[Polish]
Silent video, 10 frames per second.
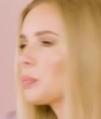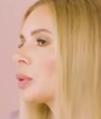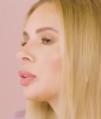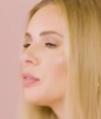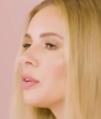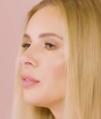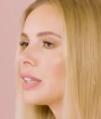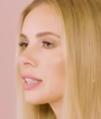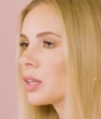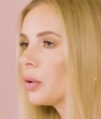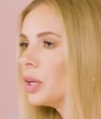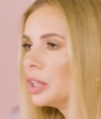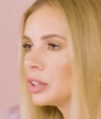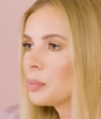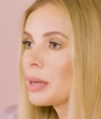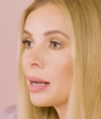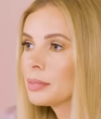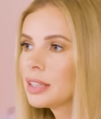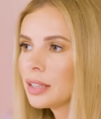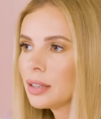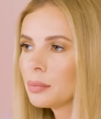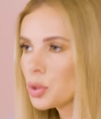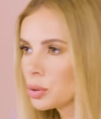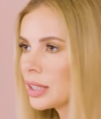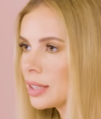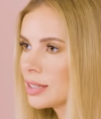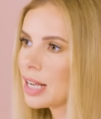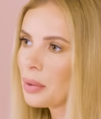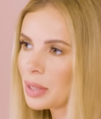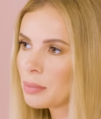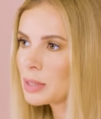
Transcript: sportową wersją, dobrałam tej biżuterii całkiem